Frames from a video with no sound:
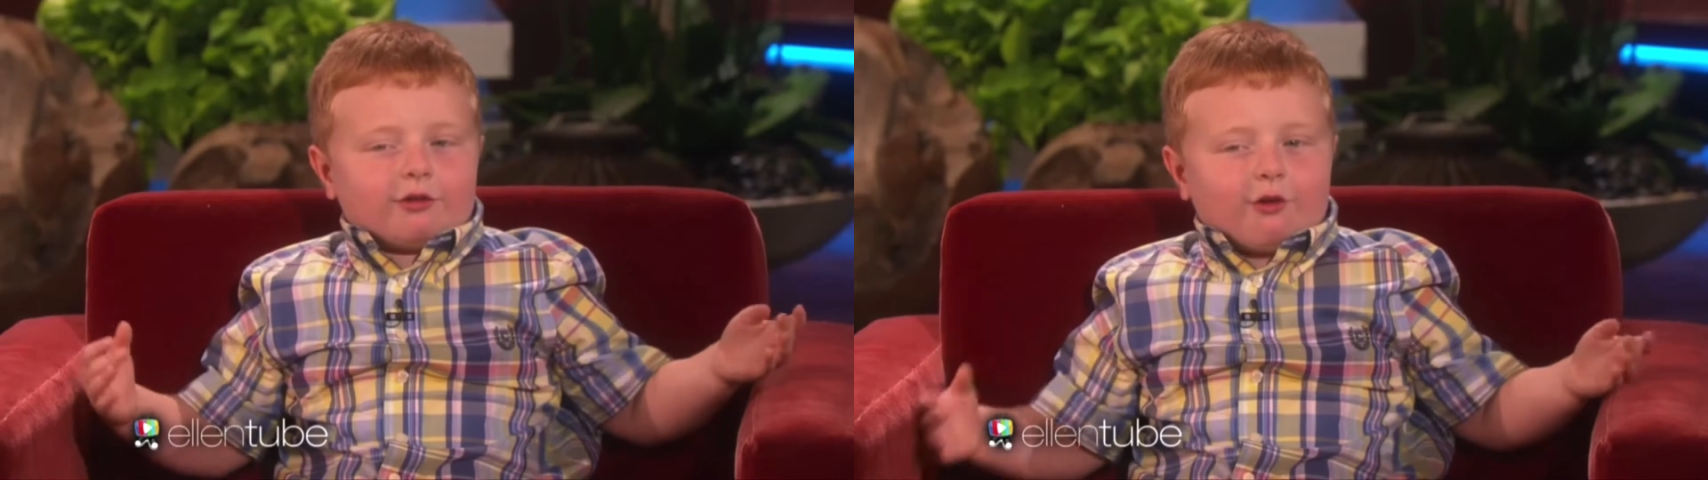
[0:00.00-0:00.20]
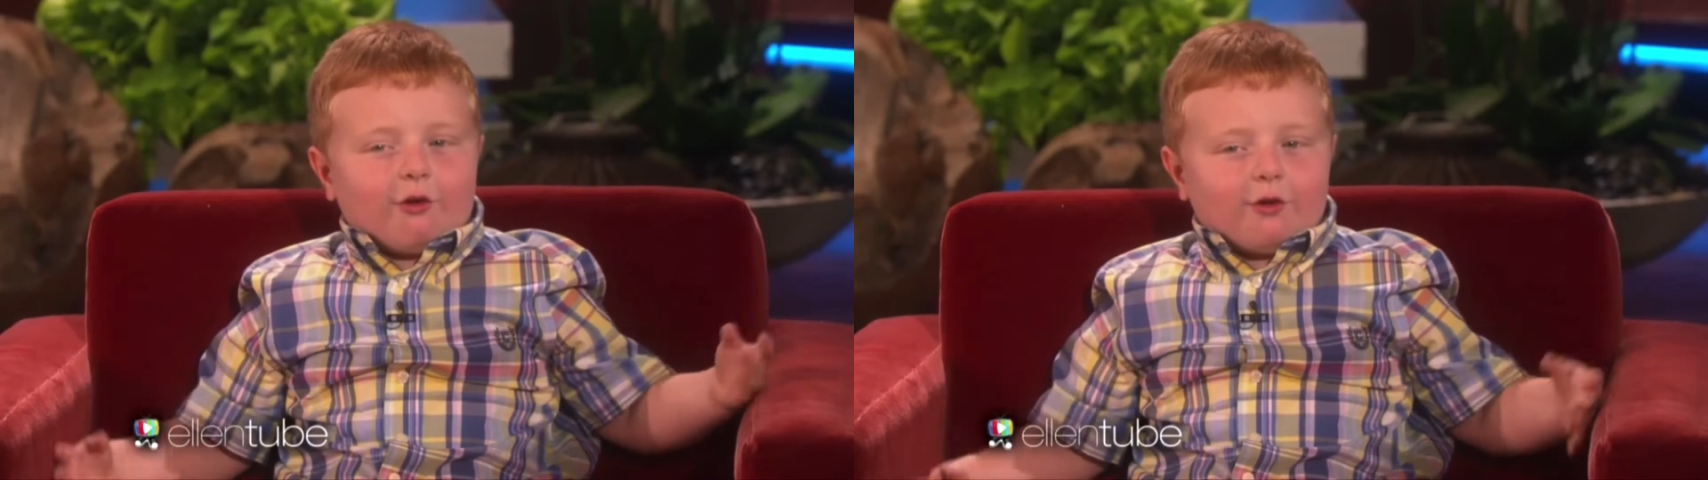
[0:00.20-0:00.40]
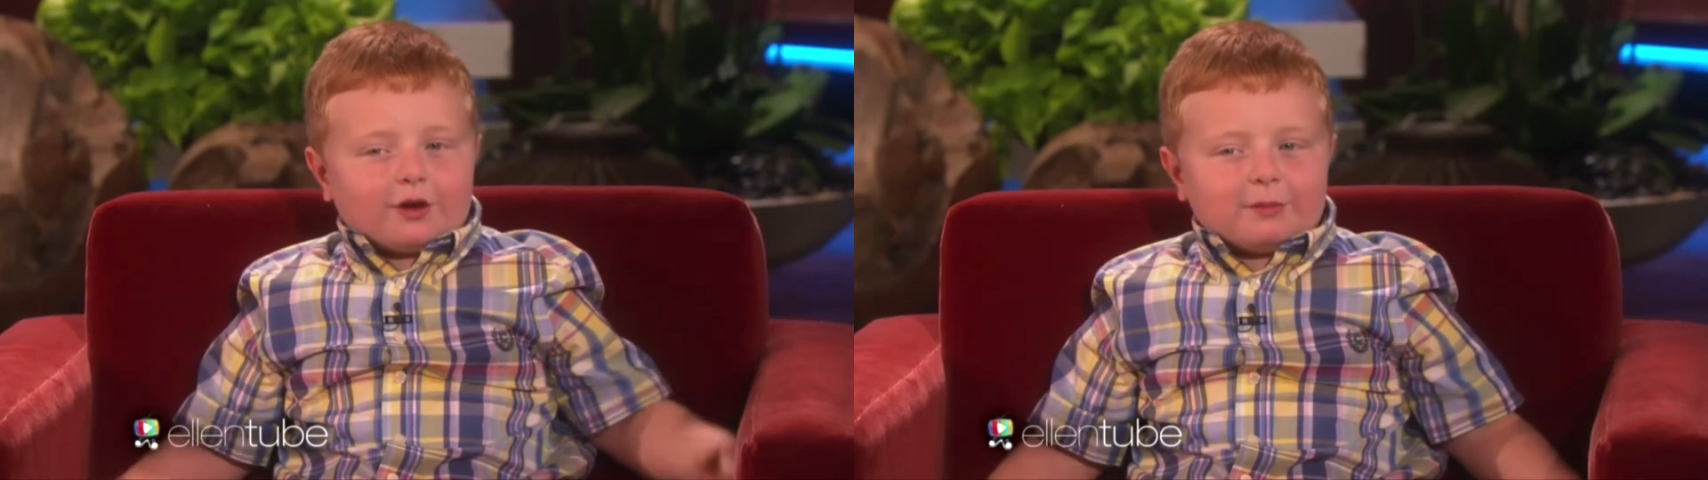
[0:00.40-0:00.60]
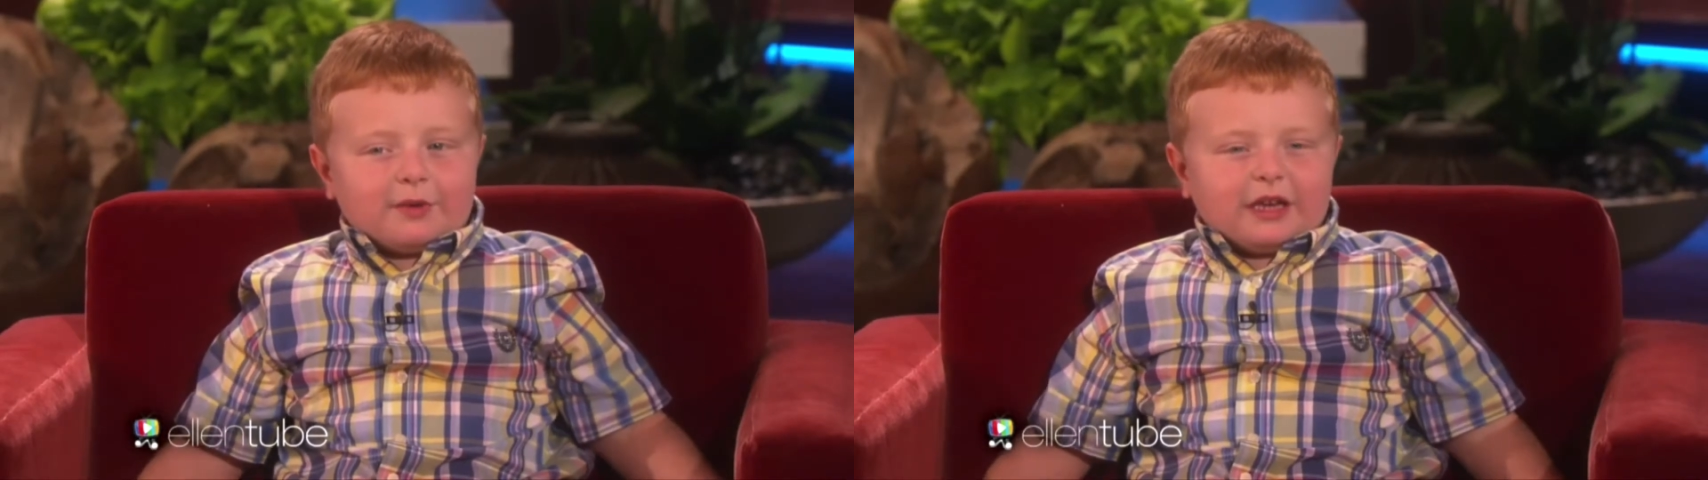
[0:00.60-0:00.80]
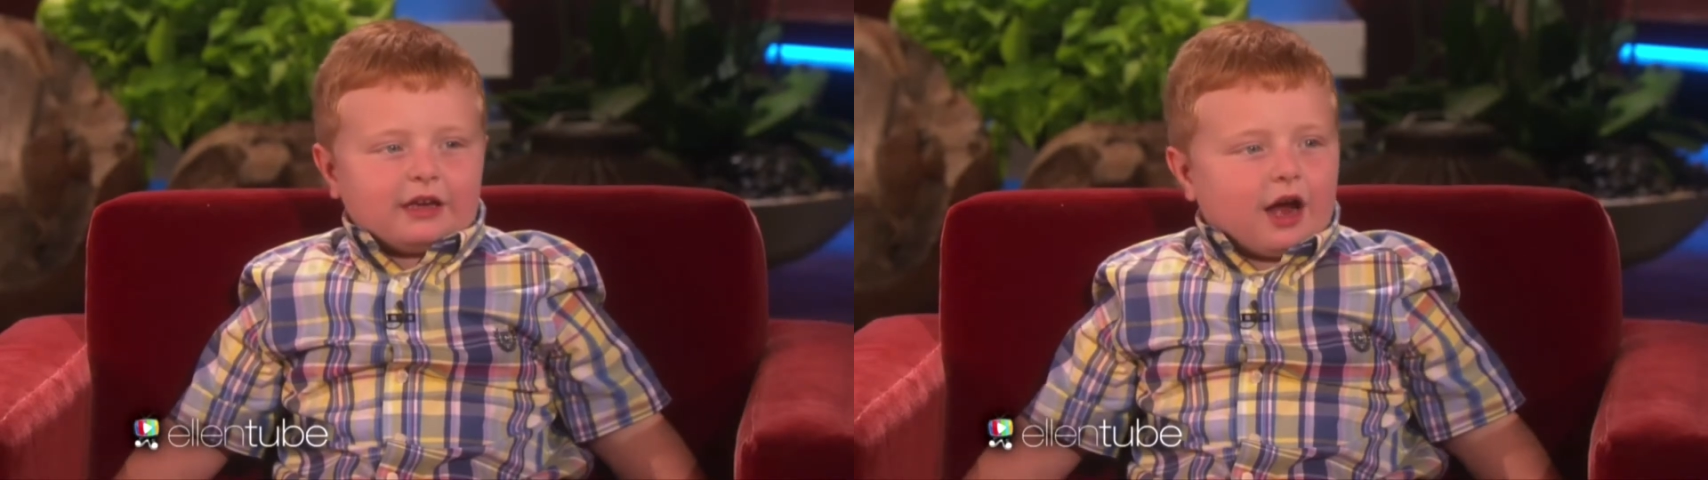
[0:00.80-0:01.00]
moi, je trouve que c'est
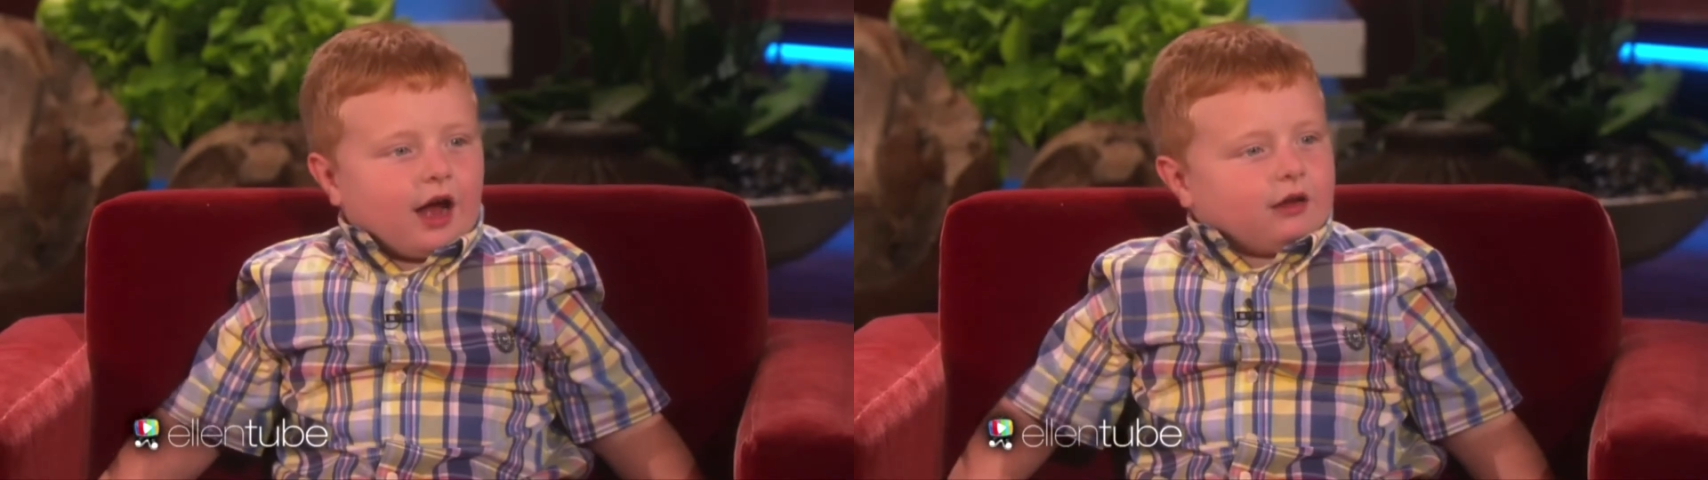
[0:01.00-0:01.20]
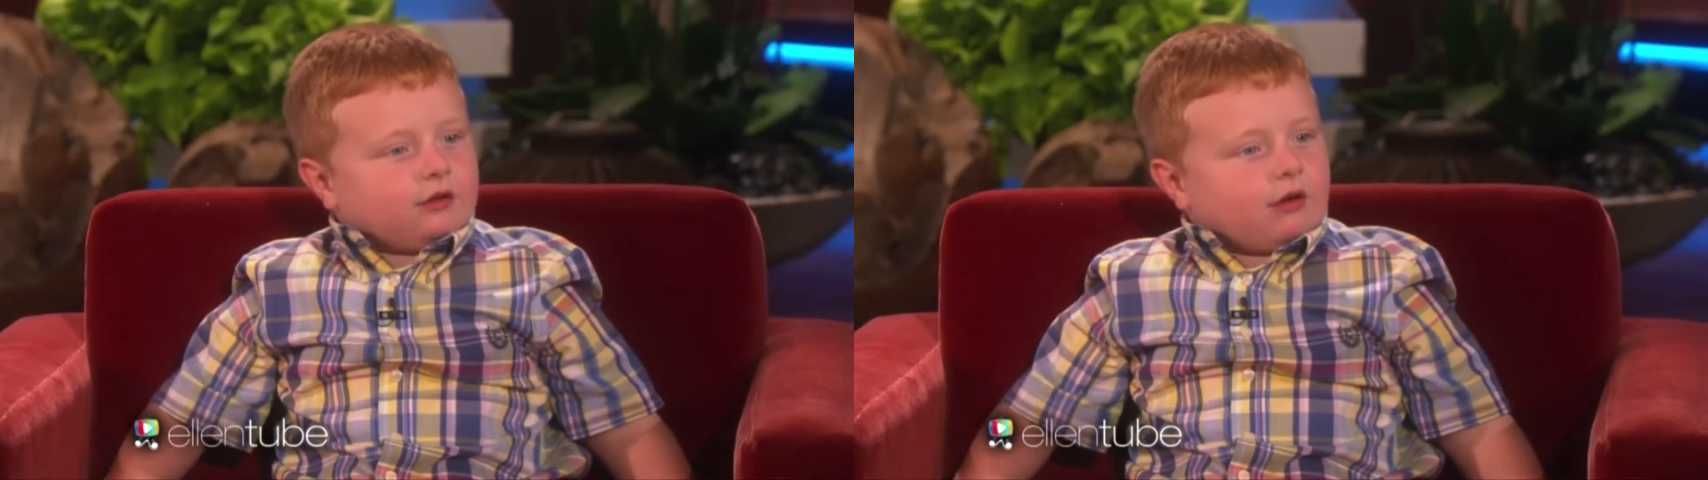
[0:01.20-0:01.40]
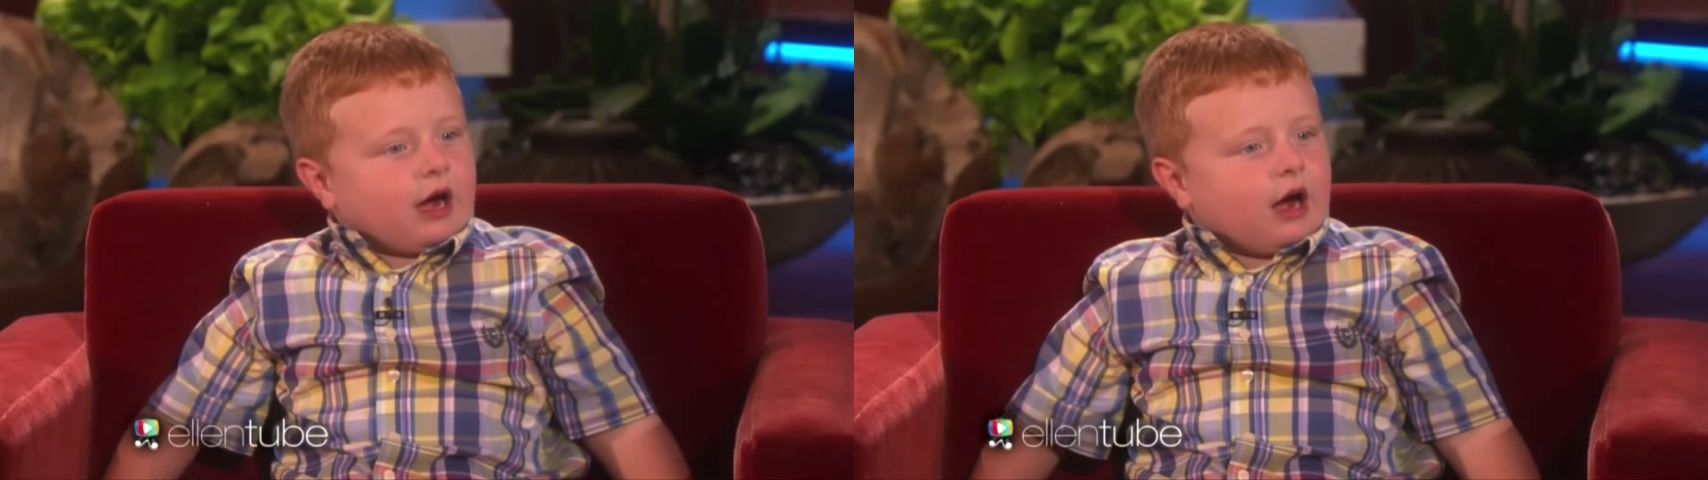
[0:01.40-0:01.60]
dégueulasse. Hein.